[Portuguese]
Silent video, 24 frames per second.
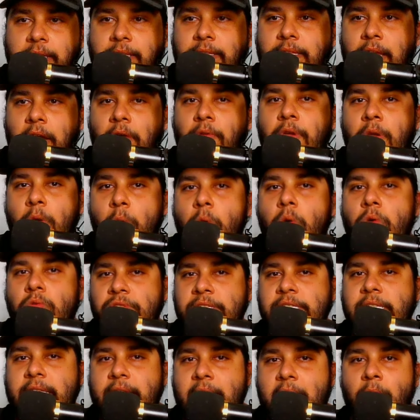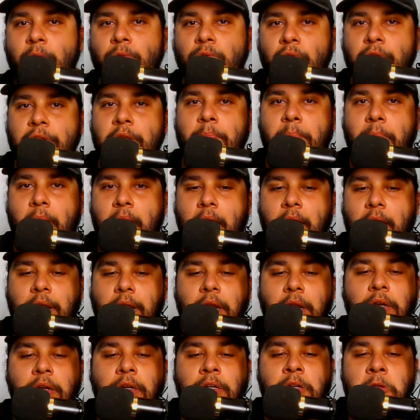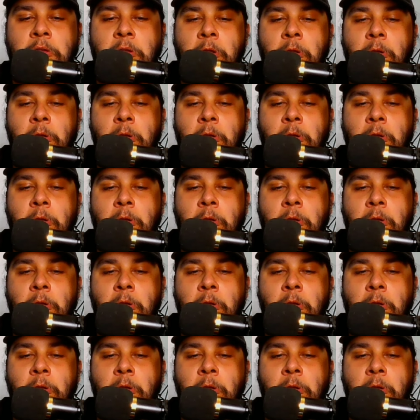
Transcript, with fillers: Então eu considero o Tony Parker